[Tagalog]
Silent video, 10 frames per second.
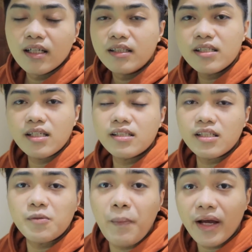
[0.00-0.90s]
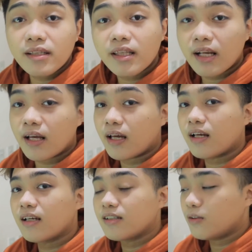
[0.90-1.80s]
This is Spectre
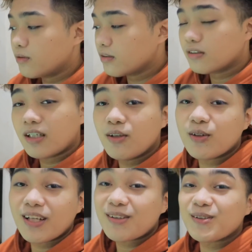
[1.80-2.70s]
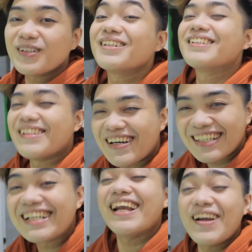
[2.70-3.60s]
Yung sa Dota 2. yeah,
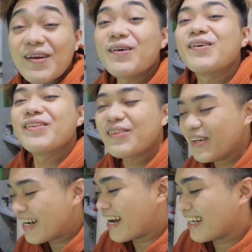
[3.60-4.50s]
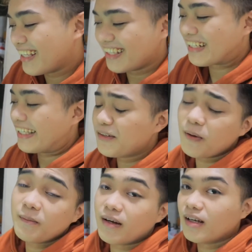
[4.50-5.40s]
naglalaro ako ng tol gagi. Ano
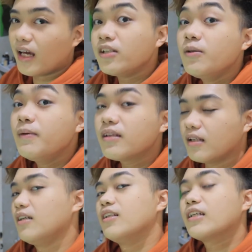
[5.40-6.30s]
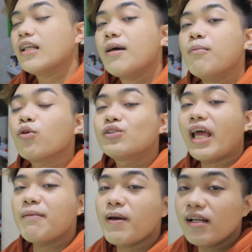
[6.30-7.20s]
ka ba? Idibit. Bukod
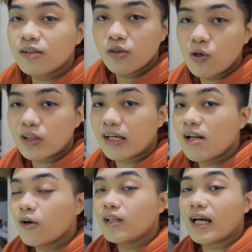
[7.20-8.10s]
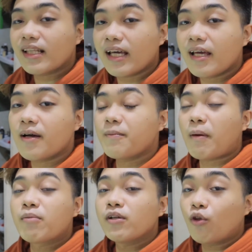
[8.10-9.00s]
sa ML, nagdodota rin ako dati kaya
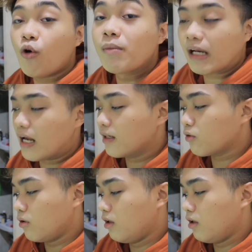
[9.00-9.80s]
paborito ko Mirana tol.